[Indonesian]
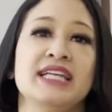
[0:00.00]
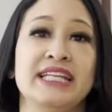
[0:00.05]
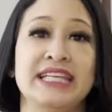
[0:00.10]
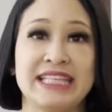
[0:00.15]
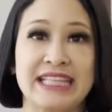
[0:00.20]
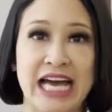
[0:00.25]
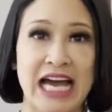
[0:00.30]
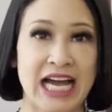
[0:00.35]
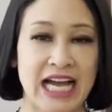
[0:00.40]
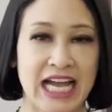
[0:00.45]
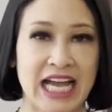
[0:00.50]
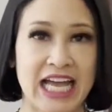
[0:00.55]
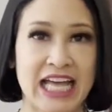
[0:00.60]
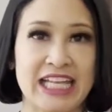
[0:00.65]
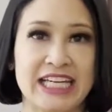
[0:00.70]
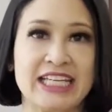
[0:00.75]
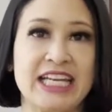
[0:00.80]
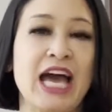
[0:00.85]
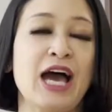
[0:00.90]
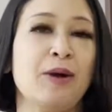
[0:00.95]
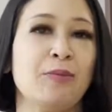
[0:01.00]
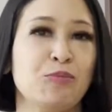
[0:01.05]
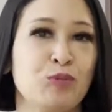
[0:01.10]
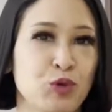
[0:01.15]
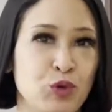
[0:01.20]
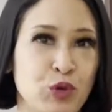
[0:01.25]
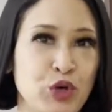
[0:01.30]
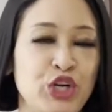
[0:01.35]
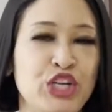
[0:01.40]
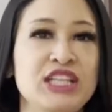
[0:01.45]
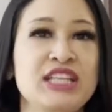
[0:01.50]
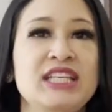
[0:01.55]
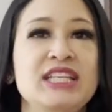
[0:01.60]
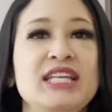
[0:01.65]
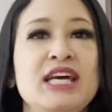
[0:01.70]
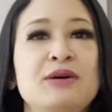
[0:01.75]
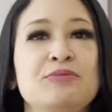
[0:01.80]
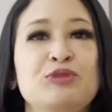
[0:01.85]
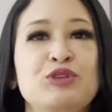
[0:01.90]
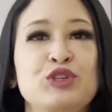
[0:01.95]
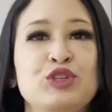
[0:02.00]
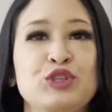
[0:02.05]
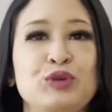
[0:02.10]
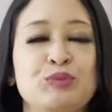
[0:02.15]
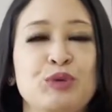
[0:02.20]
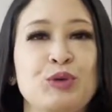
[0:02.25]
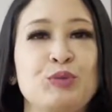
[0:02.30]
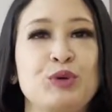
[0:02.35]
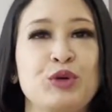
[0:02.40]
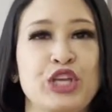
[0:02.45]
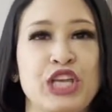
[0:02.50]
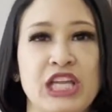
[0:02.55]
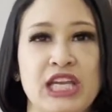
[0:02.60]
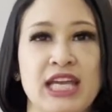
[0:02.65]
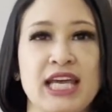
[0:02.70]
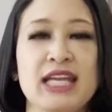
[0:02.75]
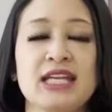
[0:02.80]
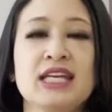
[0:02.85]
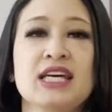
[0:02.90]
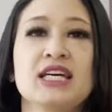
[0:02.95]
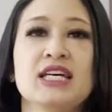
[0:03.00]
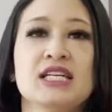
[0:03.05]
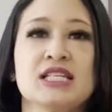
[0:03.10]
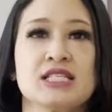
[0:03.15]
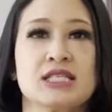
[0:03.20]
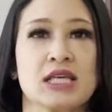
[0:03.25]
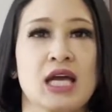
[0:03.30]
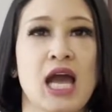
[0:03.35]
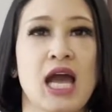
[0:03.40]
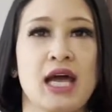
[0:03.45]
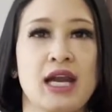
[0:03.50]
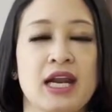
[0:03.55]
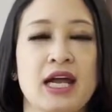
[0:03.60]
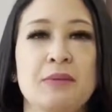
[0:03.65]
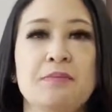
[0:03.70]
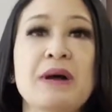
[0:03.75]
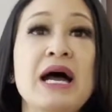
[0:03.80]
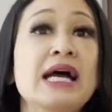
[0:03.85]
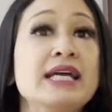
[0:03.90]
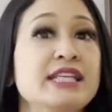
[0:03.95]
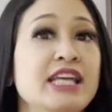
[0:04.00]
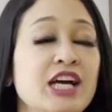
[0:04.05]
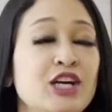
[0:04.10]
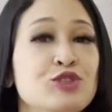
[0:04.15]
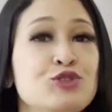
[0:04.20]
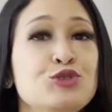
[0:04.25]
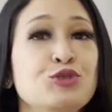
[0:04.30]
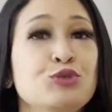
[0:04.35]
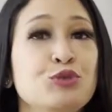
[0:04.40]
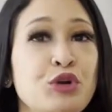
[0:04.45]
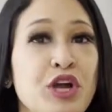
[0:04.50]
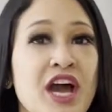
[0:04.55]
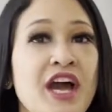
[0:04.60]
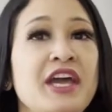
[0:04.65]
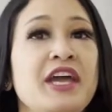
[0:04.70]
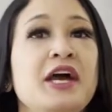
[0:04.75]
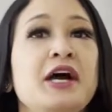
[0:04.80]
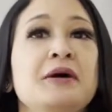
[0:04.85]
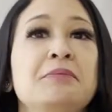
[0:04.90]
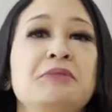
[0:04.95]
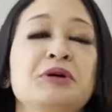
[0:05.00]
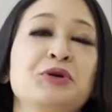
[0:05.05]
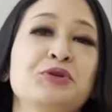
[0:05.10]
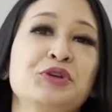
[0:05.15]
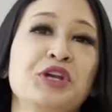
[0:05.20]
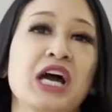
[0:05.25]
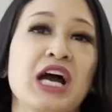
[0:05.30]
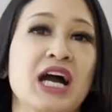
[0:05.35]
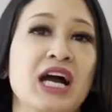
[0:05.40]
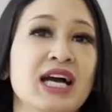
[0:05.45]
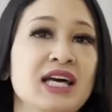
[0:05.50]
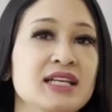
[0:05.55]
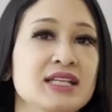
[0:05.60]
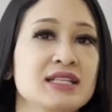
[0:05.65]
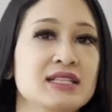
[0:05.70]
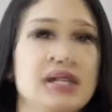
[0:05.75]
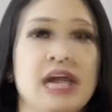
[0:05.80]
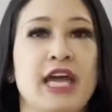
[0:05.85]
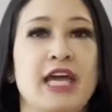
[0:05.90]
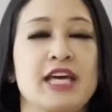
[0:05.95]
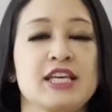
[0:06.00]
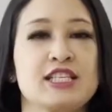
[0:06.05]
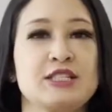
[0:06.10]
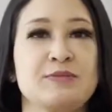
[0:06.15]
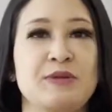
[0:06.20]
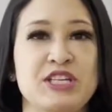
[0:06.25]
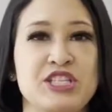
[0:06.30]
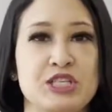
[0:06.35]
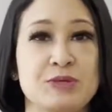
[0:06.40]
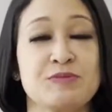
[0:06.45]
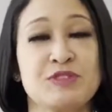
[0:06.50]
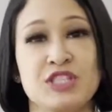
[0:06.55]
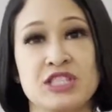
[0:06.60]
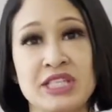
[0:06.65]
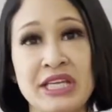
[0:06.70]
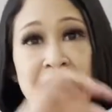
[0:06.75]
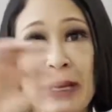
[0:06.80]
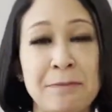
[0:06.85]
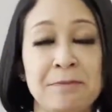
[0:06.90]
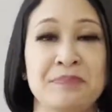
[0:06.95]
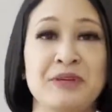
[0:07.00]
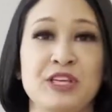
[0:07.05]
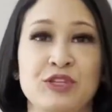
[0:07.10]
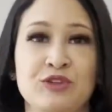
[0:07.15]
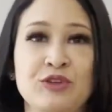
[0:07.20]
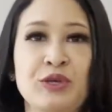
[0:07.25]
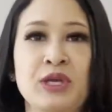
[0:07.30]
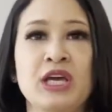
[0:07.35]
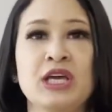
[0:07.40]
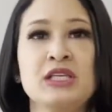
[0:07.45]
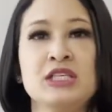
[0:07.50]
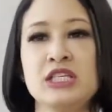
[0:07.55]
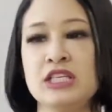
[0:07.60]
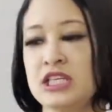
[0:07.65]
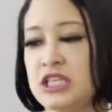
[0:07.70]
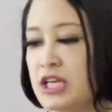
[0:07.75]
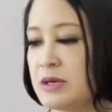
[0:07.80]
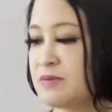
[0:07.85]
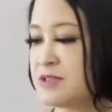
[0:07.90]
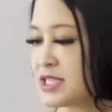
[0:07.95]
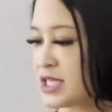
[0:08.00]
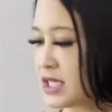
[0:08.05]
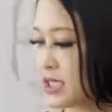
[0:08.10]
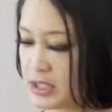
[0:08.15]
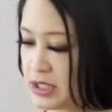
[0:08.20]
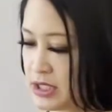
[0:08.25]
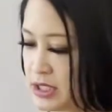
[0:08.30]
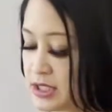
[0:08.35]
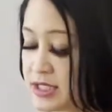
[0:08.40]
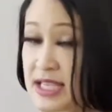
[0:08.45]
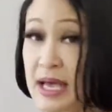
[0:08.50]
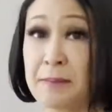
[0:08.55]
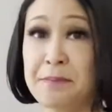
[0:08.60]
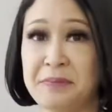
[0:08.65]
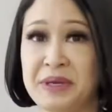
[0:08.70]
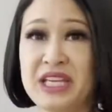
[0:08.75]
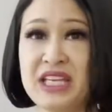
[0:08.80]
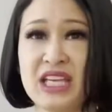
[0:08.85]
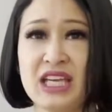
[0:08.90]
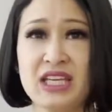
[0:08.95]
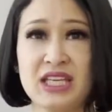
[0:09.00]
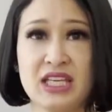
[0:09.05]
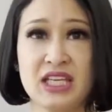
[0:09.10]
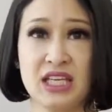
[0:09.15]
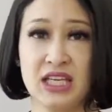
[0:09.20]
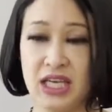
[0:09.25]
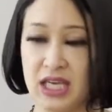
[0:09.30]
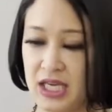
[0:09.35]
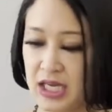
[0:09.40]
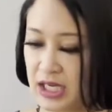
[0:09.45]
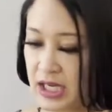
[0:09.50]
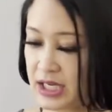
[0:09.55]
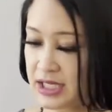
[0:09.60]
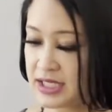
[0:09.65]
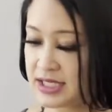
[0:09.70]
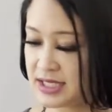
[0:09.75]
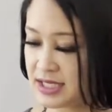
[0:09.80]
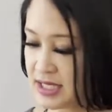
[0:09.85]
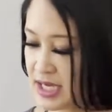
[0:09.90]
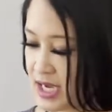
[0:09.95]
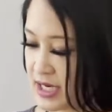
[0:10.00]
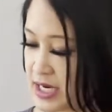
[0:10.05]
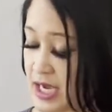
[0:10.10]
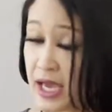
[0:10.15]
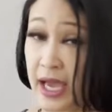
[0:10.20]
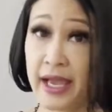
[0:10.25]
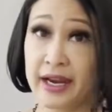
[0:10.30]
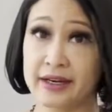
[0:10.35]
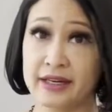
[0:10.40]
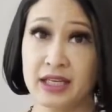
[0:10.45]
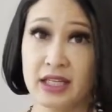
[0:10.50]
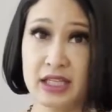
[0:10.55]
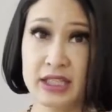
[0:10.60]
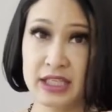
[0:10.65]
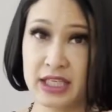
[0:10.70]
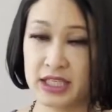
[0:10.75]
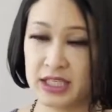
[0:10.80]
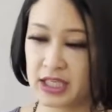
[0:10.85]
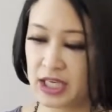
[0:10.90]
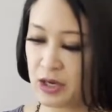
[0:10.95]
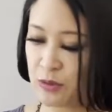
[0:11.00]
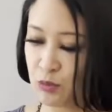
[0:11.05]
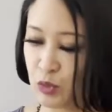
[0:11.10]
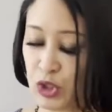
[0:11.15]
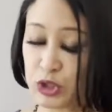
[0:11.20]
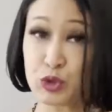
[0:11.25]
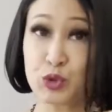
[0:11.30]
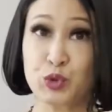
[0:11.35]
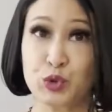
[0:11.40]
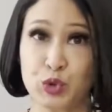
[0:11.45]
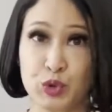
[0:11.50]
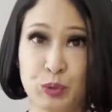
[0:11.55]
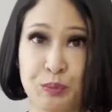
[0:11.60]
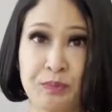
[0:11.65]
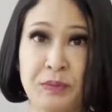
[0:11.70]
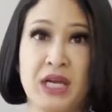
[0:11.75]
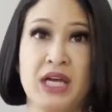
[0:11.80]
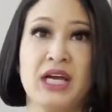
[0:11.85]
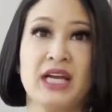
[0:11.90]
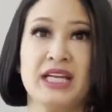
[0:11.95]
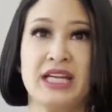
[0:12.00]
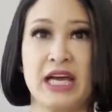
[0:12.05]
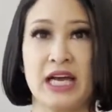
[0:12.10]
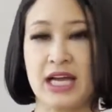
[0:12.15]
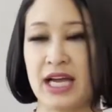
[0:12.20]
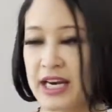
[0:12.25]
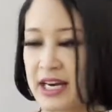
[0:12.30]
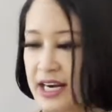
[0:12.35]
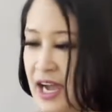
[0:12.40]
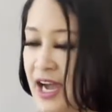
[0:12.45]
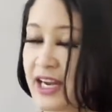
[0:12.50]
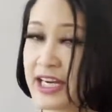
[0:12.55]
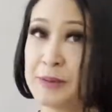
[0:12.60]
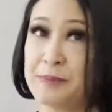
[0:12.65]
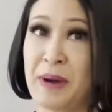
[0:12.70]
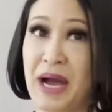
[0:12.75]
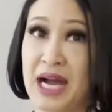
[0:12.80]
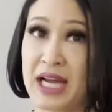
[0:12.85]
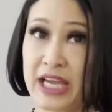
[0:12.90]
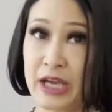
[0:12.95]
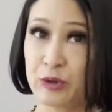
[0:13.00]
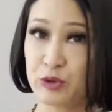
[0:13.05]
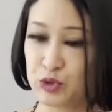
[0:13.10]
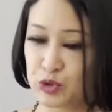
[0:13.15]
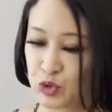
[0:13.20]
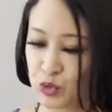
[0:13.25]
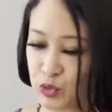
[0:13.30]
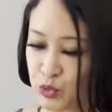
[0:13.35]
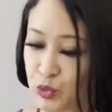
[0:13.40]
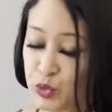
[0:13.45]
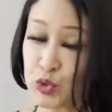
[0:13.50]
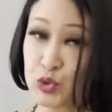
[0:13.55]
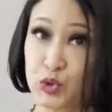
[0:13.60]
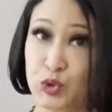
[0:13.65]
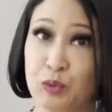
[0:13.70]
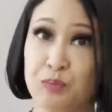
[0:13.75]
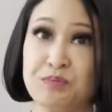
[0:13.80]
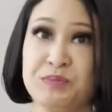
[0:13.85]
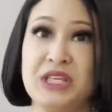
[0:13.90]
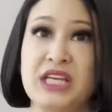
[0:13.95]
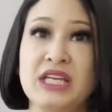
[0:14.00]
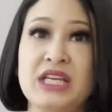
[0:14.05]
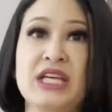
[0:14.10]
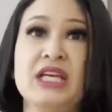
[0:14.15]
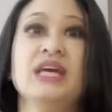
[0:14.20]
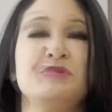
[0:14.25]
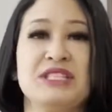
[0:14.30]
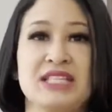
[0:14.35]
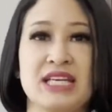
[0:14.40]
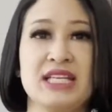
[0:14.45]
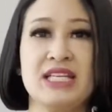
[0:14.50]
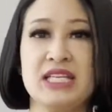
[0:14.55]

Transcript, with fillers: di tangan. Namun tidak menutup kemungkinan sekarang banyak juga yang menggunakan kayak semacam strap gitu ya. Jadi dia bisa di sampingnya nih. Kan di sini ada handle-nya nih yang buat nutup. Nah, karena nggak di dipakai untuk nutup jadi bisa